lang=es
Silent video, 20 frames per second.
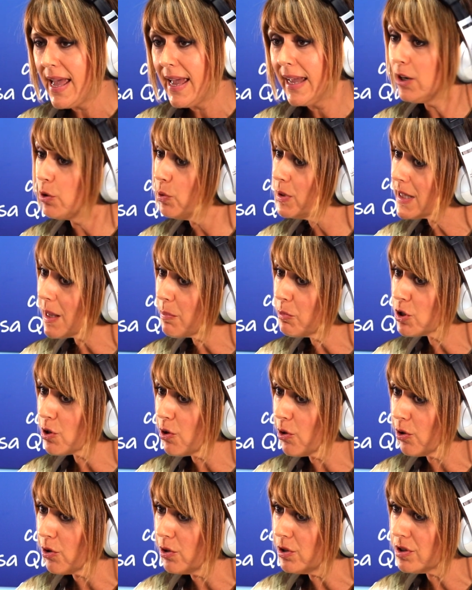En No estamos
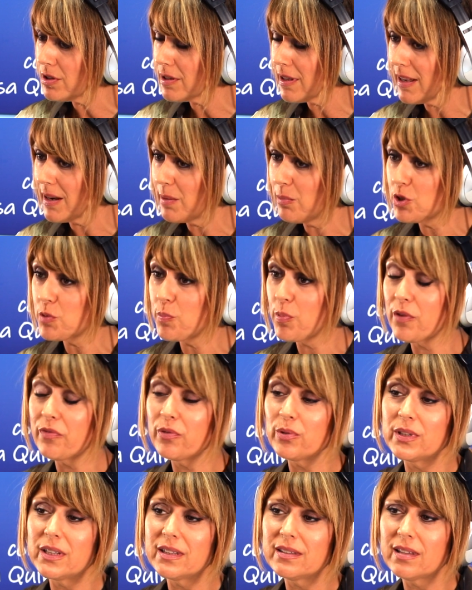locos queremos
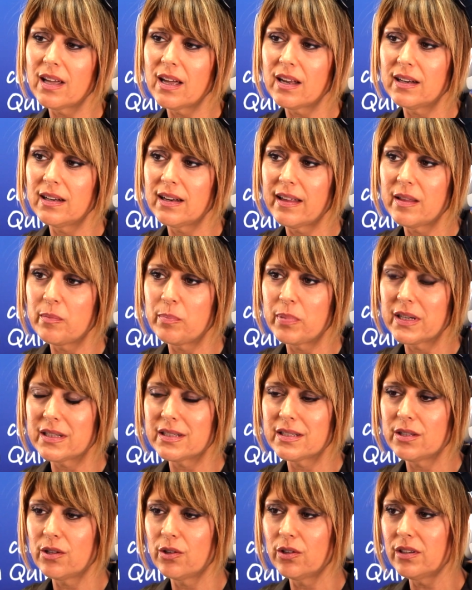profundizar en la
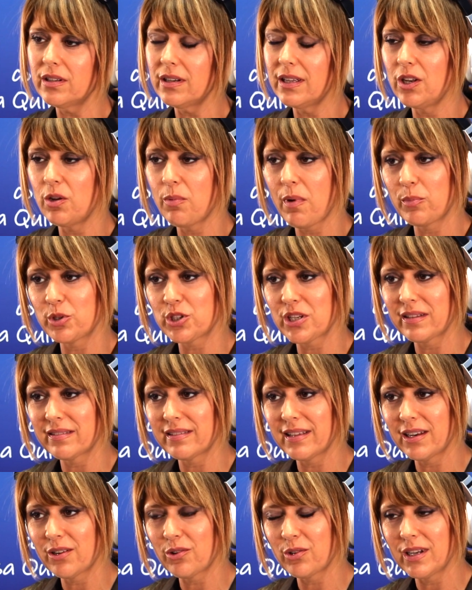depresión y lo vamos a
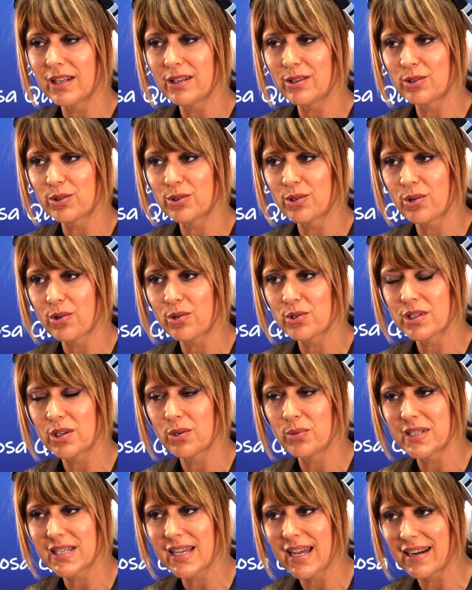hacer con el doctor José
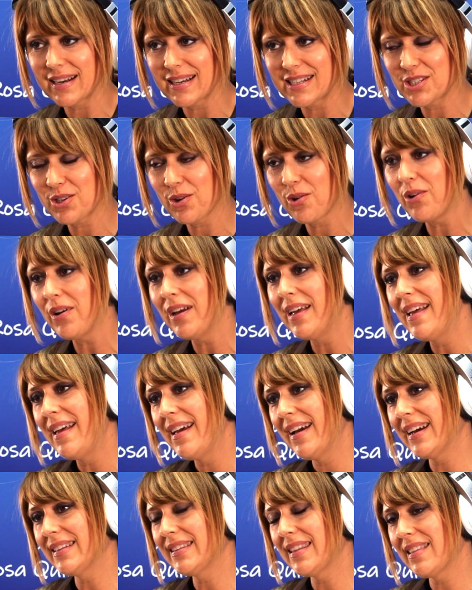Luis Carrasco,
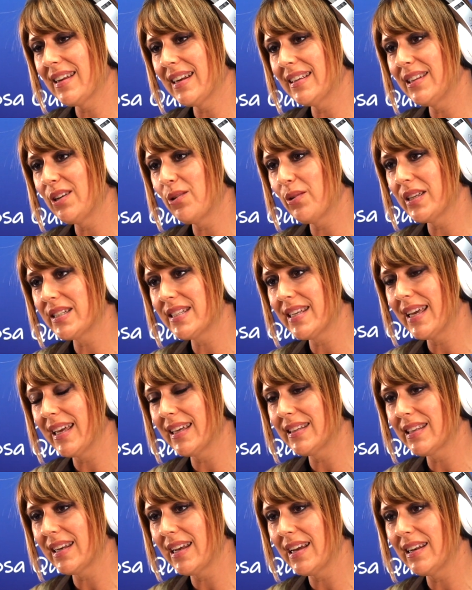catedrático de
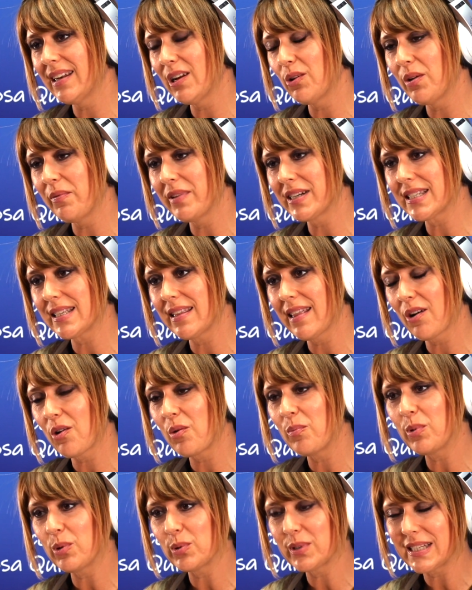psiquiatría en la Universidad
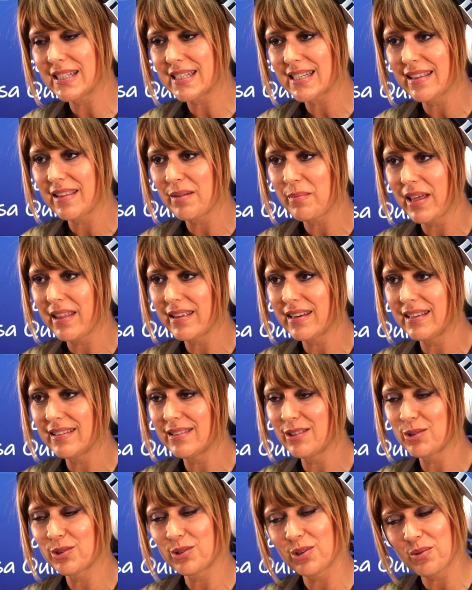Complutense de Madrid.
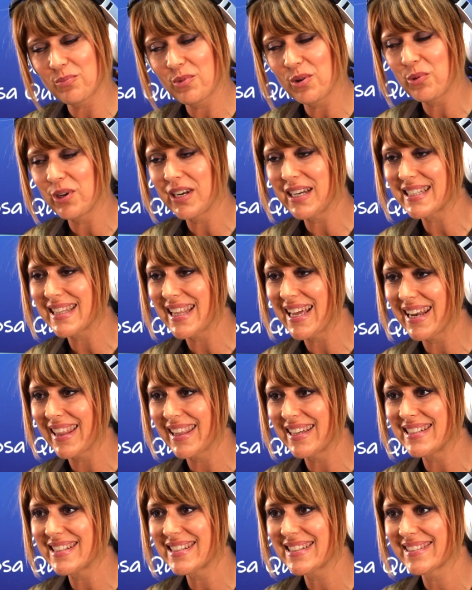Doctor, muy buenas
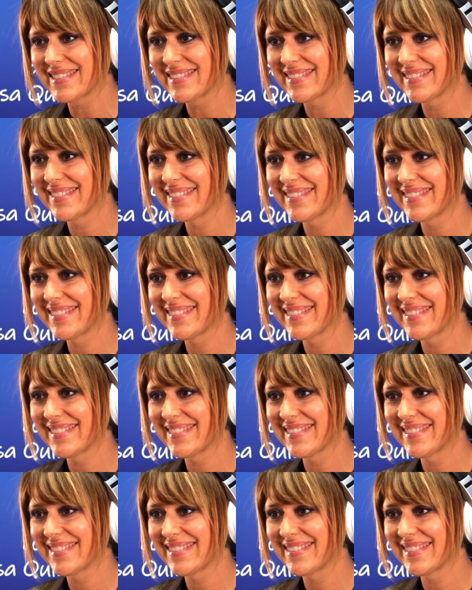tardes.